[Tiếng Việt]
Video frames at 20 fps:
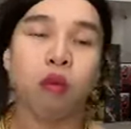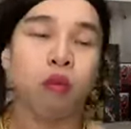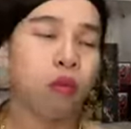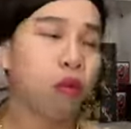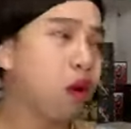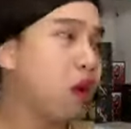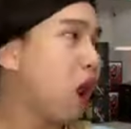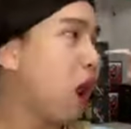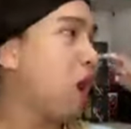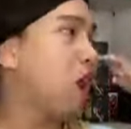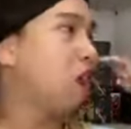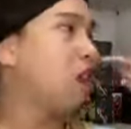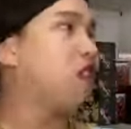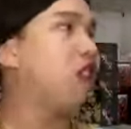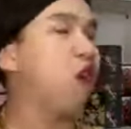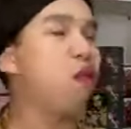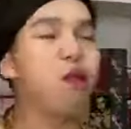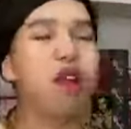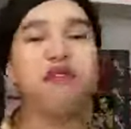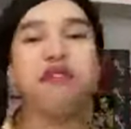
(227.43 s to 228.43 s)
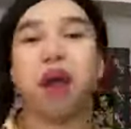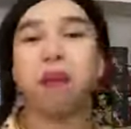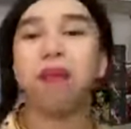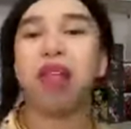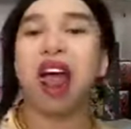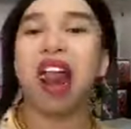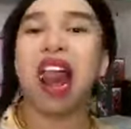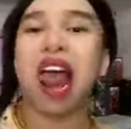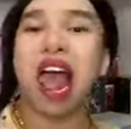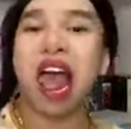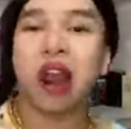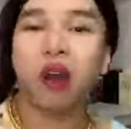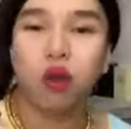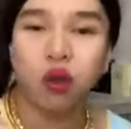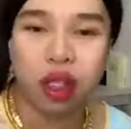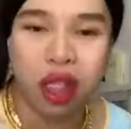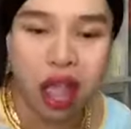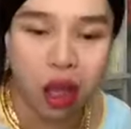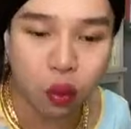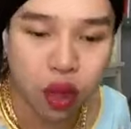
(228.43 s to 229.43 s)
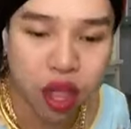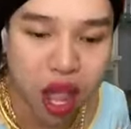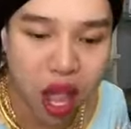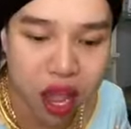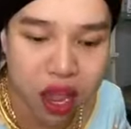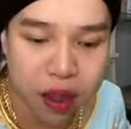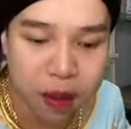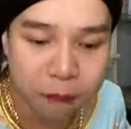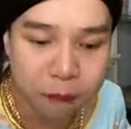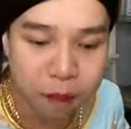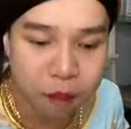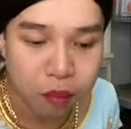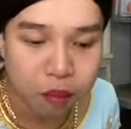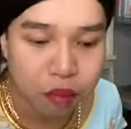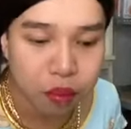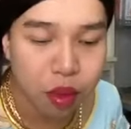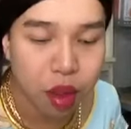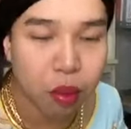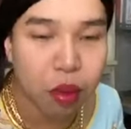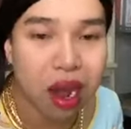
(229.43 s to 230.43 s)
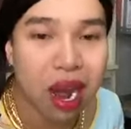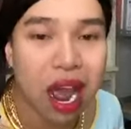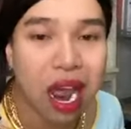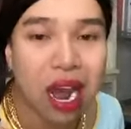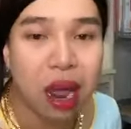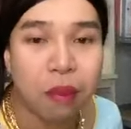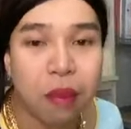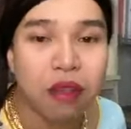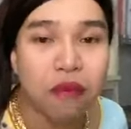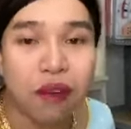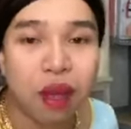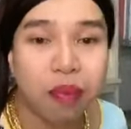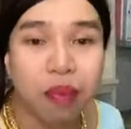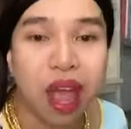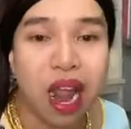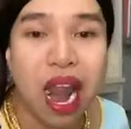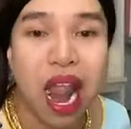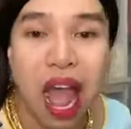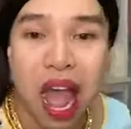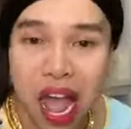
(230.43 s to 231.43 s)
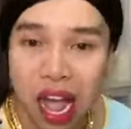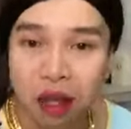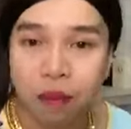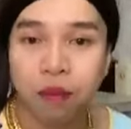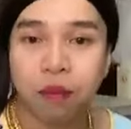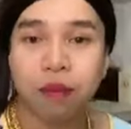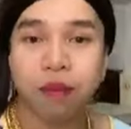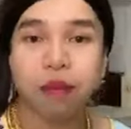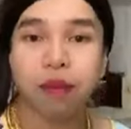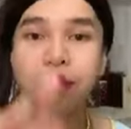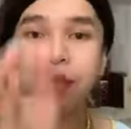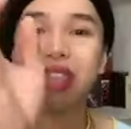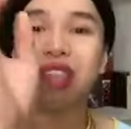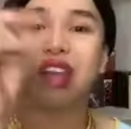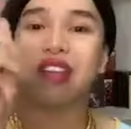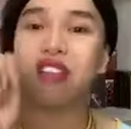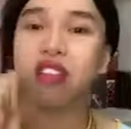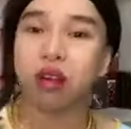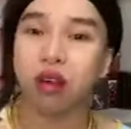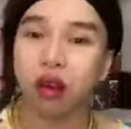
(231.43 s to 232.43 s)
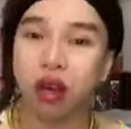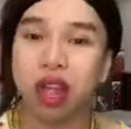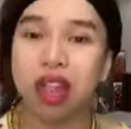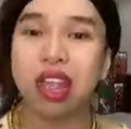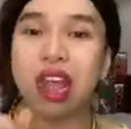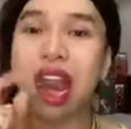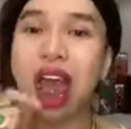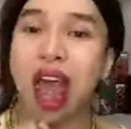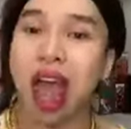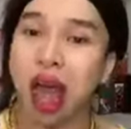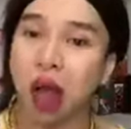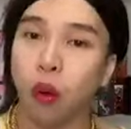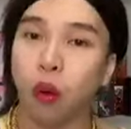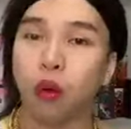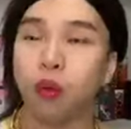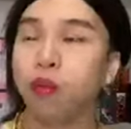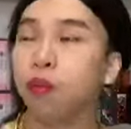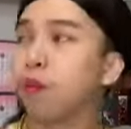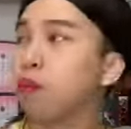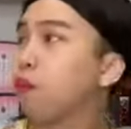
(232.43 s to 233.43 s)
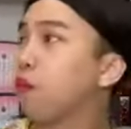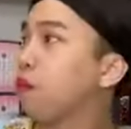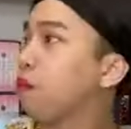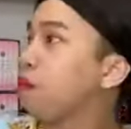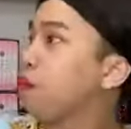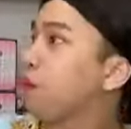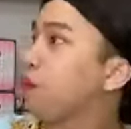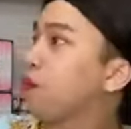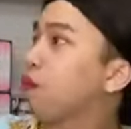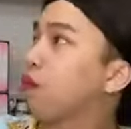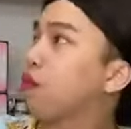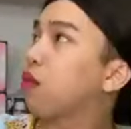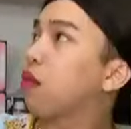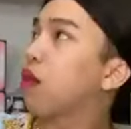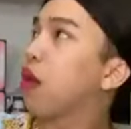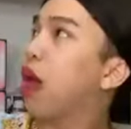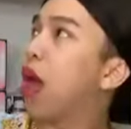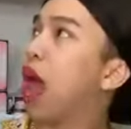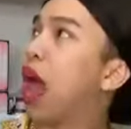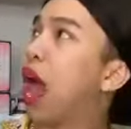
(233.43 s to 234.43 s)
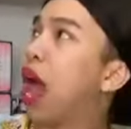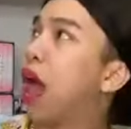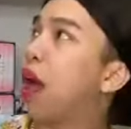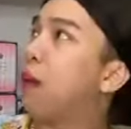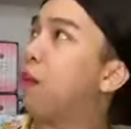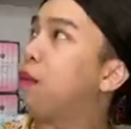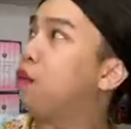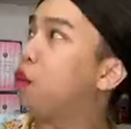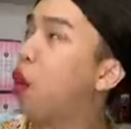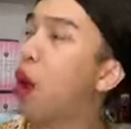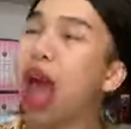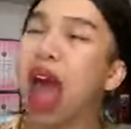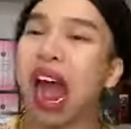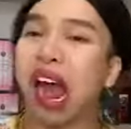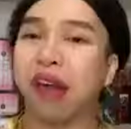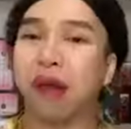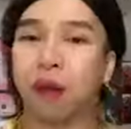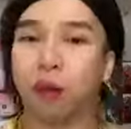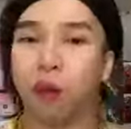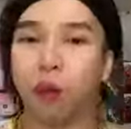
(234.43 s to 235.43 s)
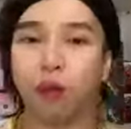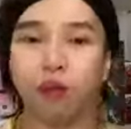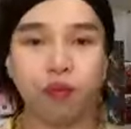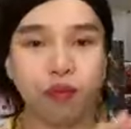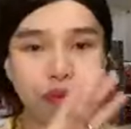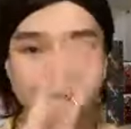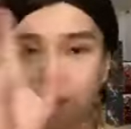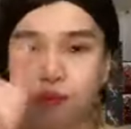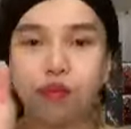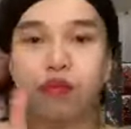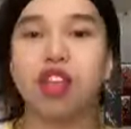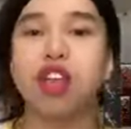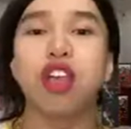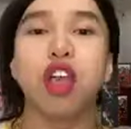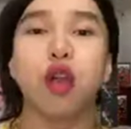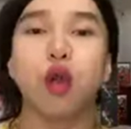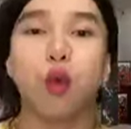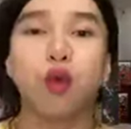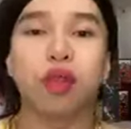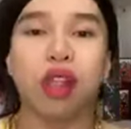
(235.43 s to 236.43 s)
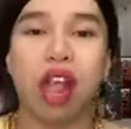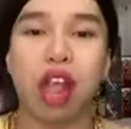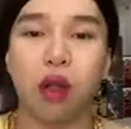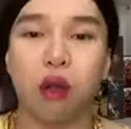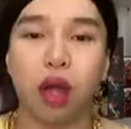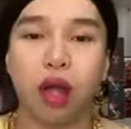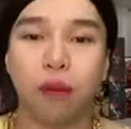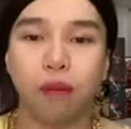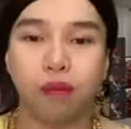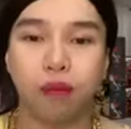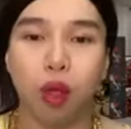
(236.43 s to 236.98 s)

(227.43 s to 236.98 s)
Bữa nay là sale mỹ phẩm Thái Lan luôn nha quý vị Bữa nay là mỹ phẩm Thái Lan Trà sữa, trà đào à, Đồ ăn Cái gì cũng sale á